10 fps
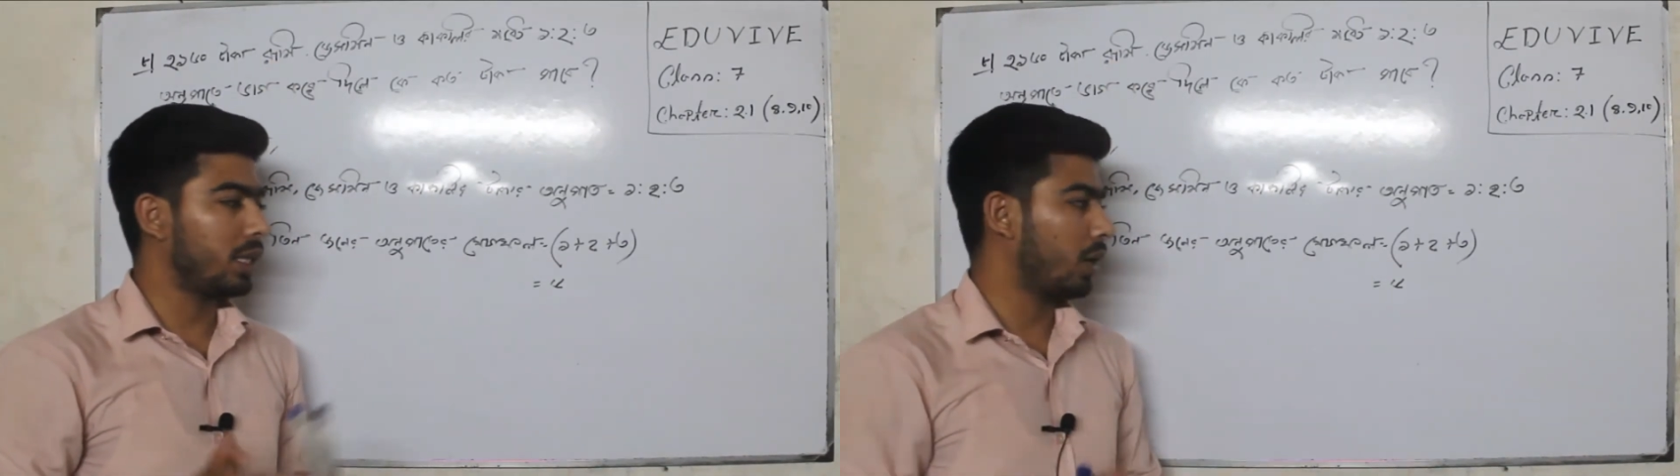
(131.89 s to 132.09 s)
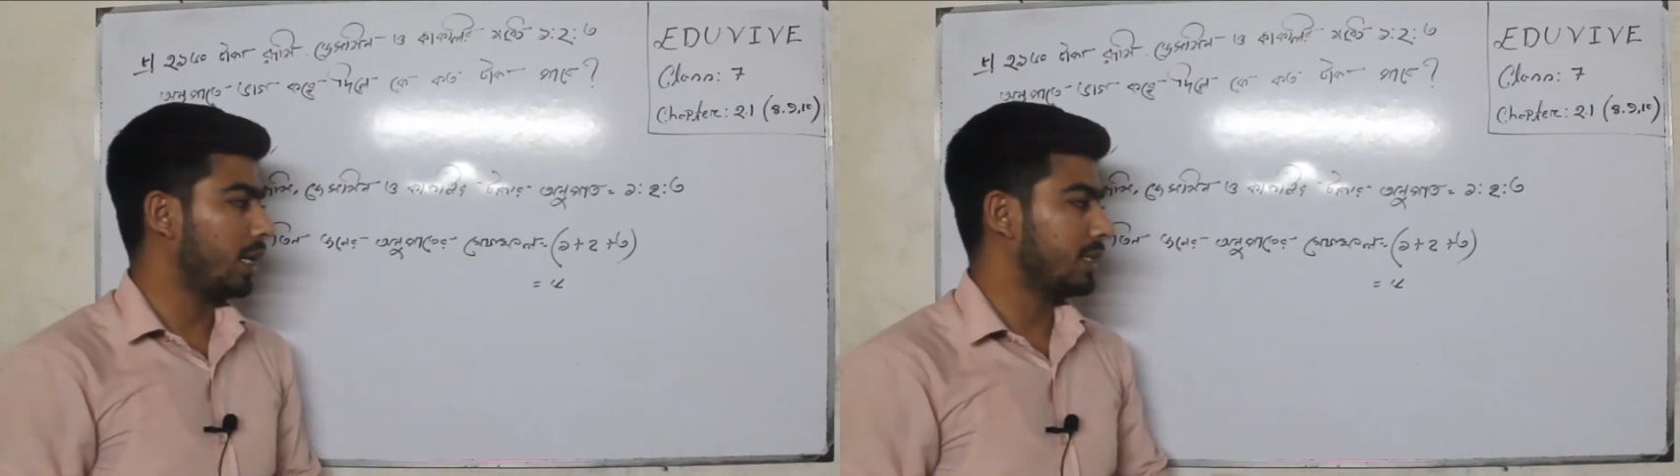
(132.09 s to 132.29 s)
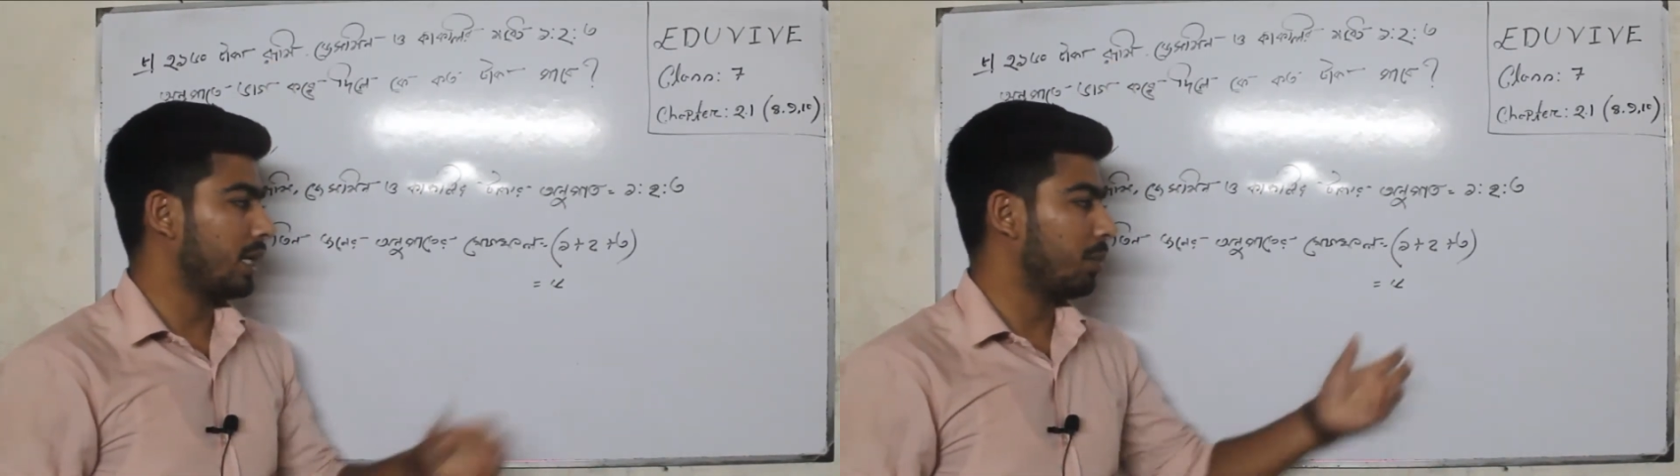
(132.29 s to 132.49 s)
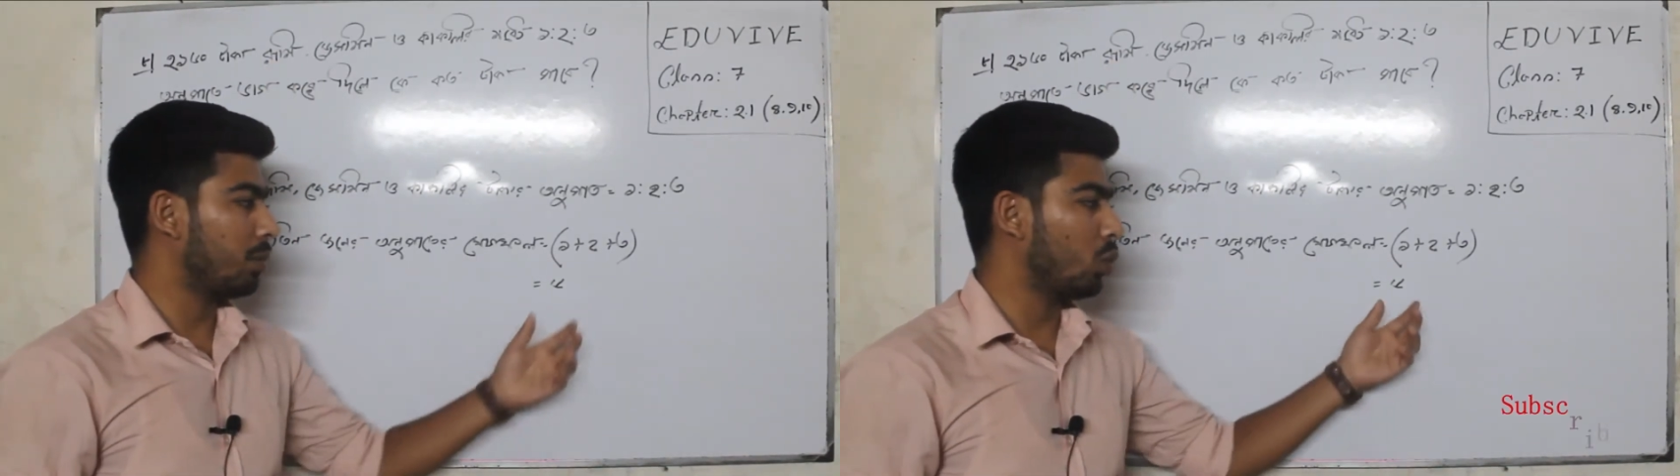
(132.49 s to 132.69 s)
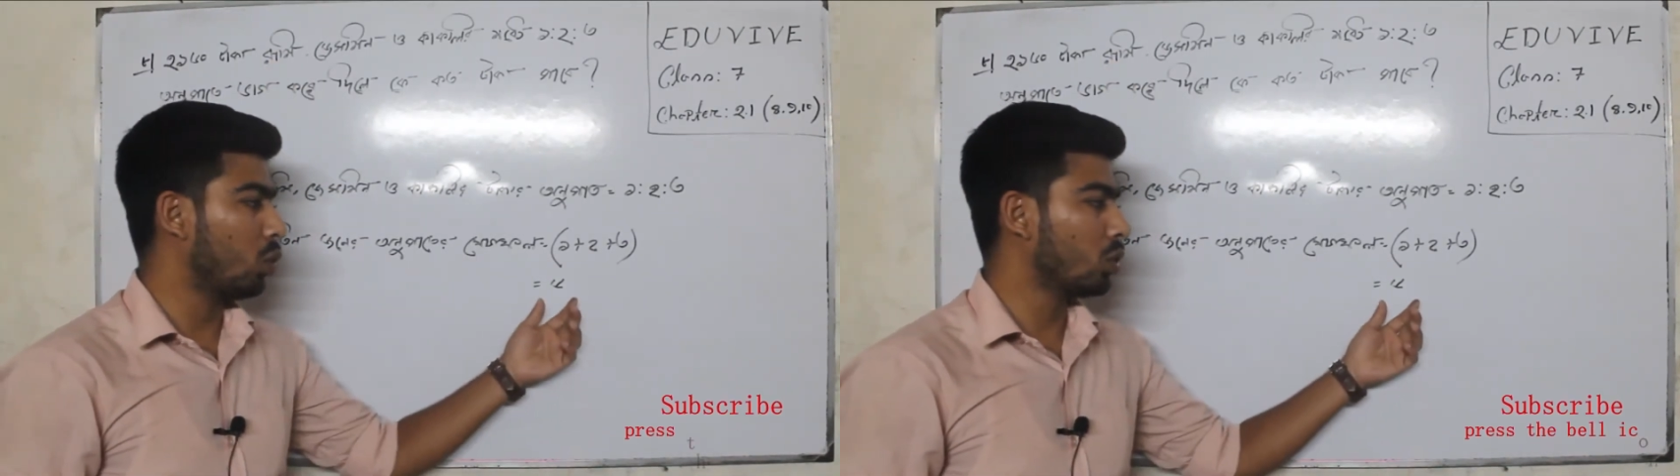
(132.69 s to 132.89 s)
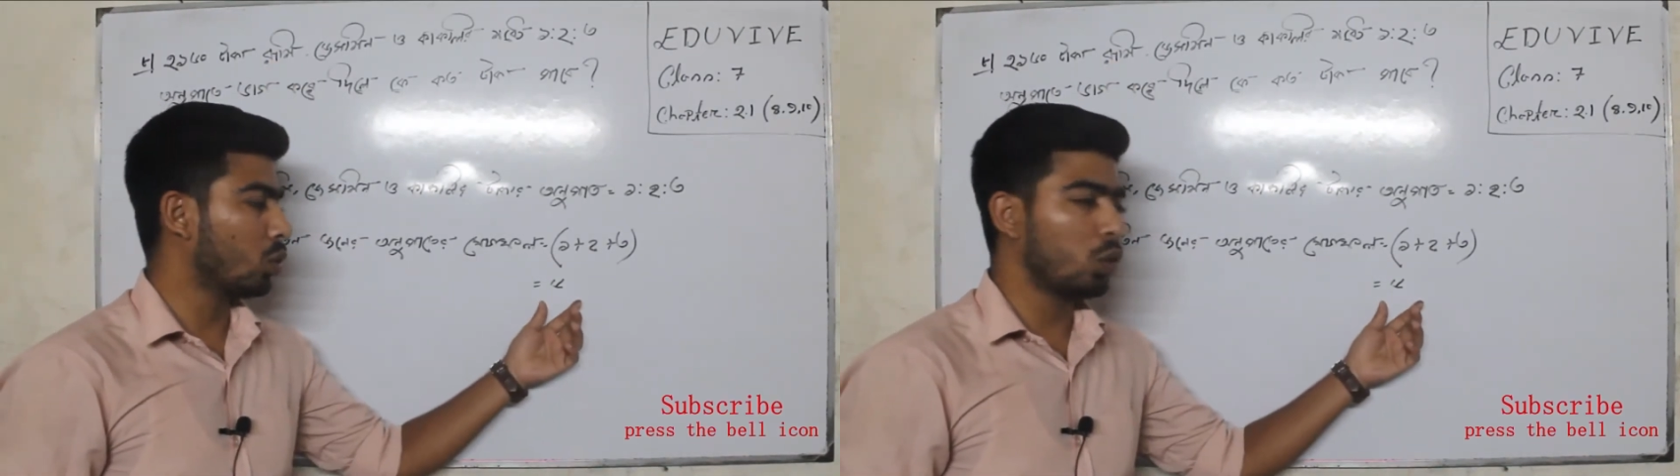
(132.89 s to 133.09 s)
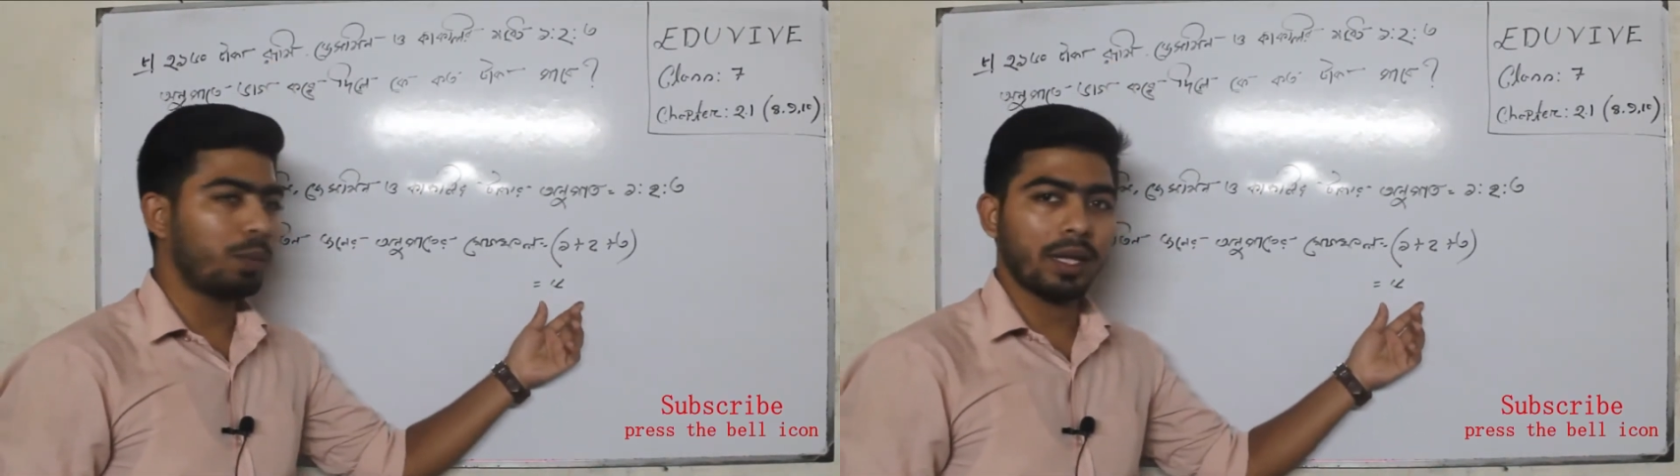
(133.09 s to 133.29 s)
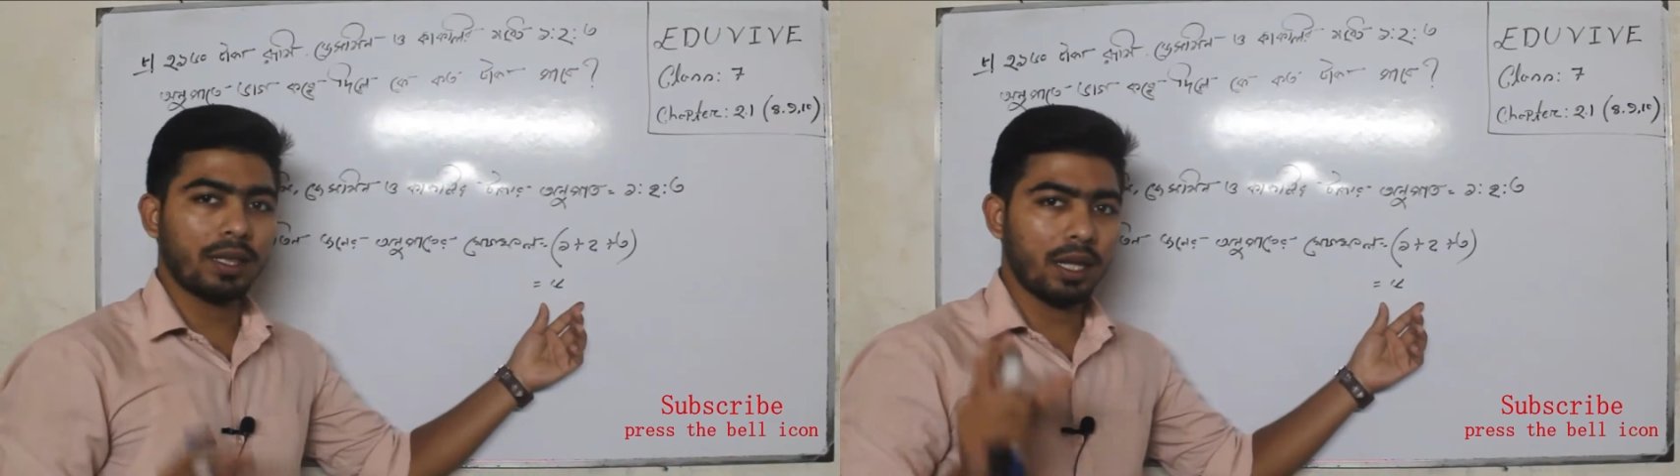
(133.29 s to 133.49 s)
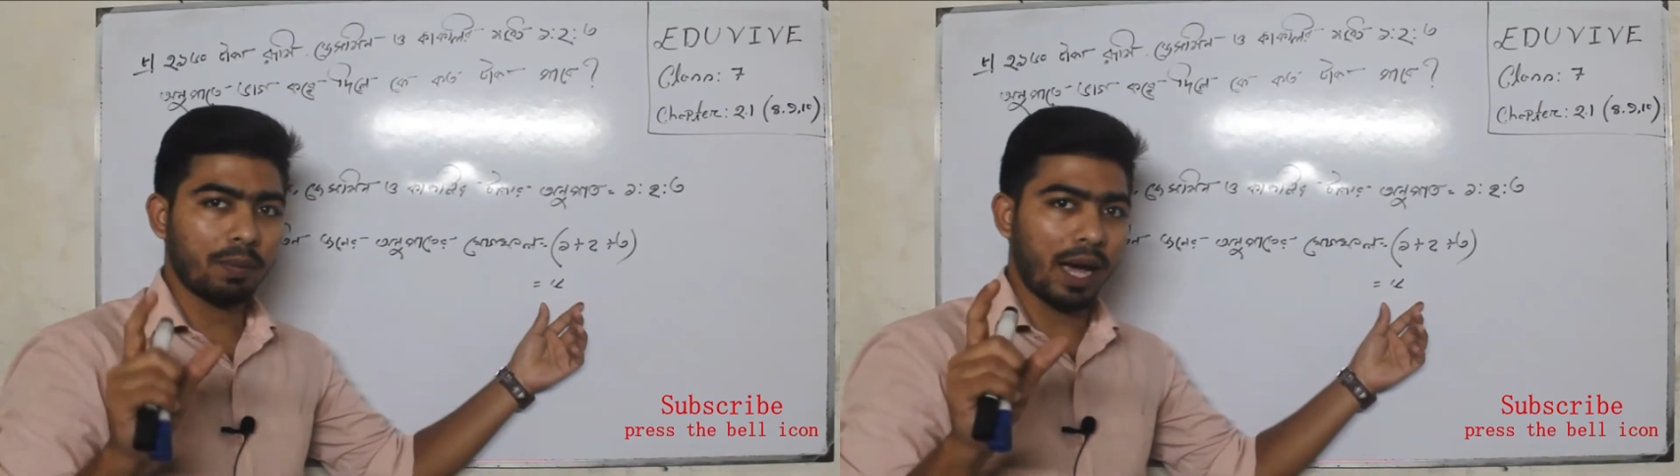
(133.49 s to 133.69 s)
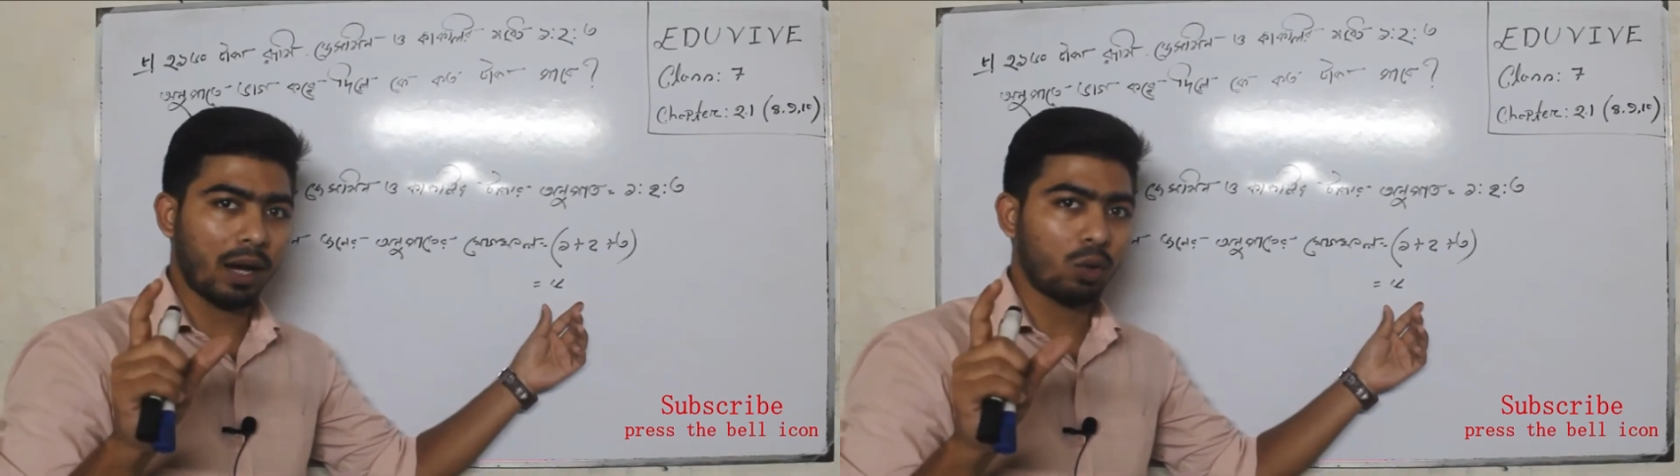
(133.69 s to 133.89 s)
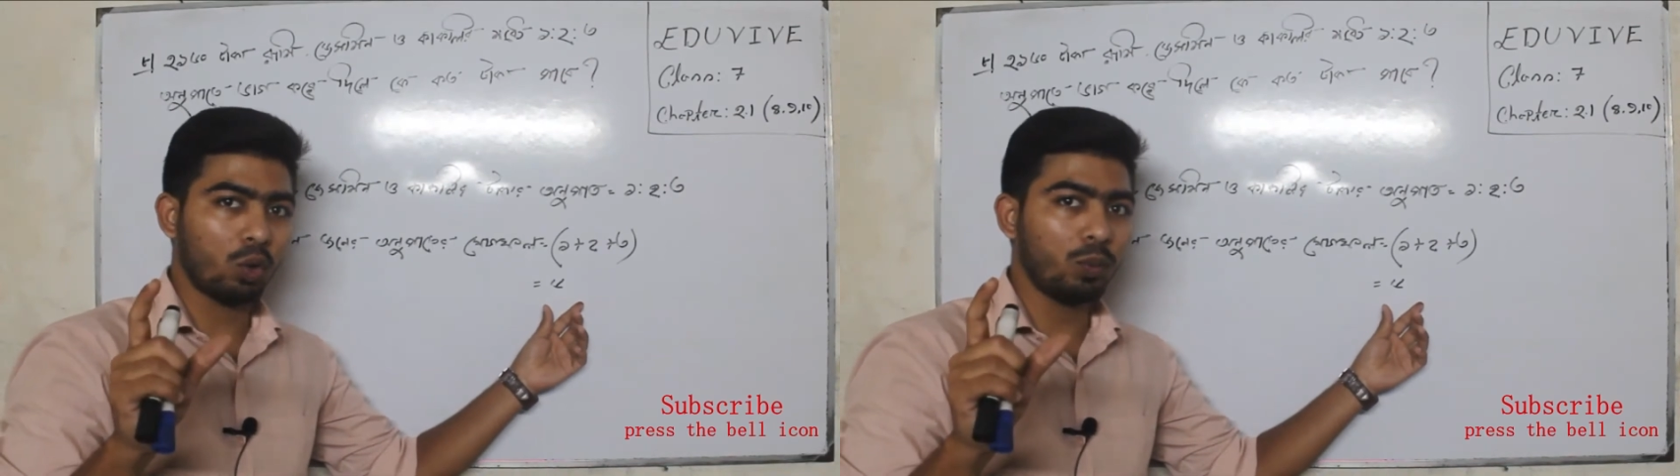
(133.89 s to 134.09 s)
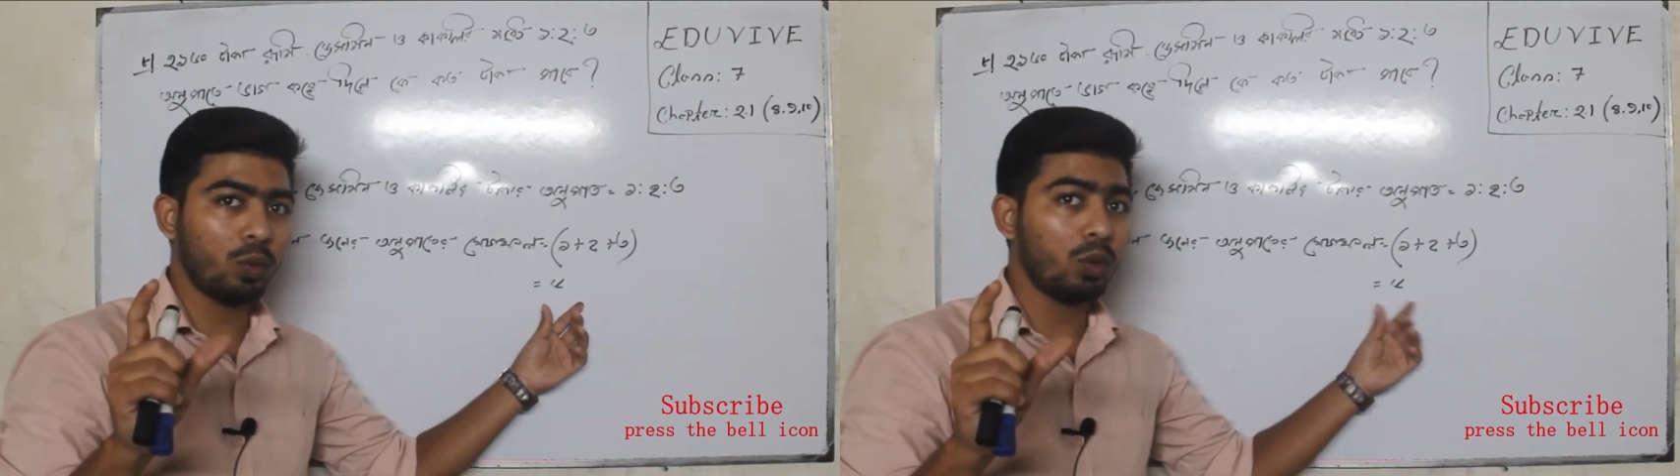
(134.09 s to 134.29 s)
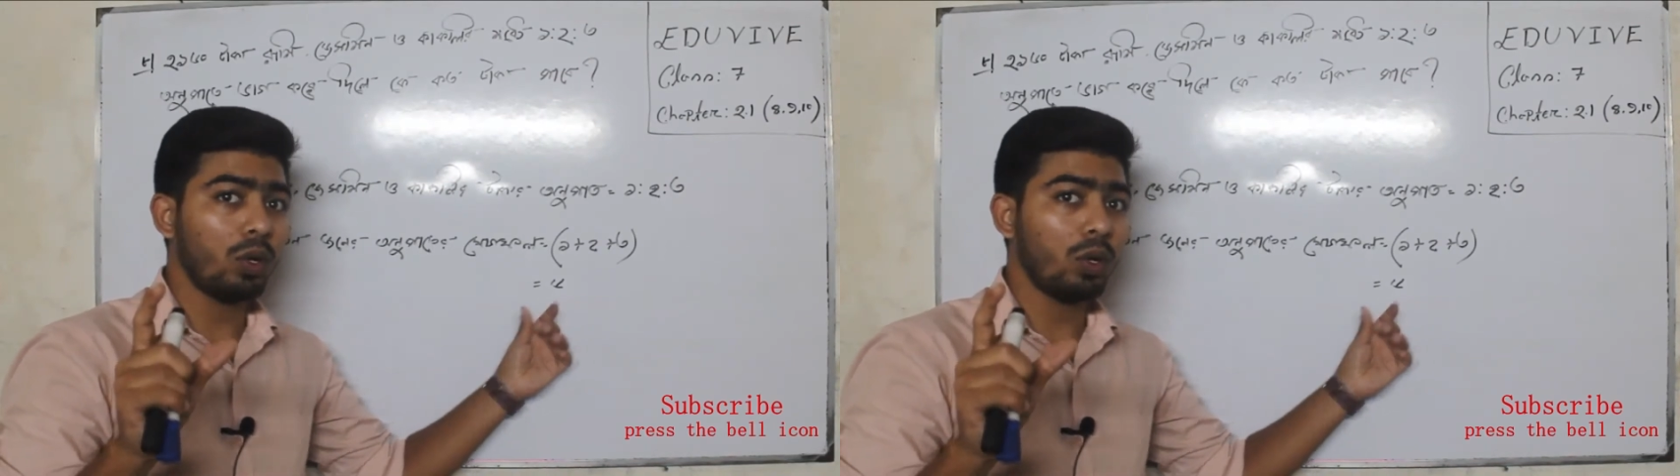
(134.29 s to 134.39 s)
দেওয়া আছে আমরা মোট অনুপাত দিয়ে ভাগ করব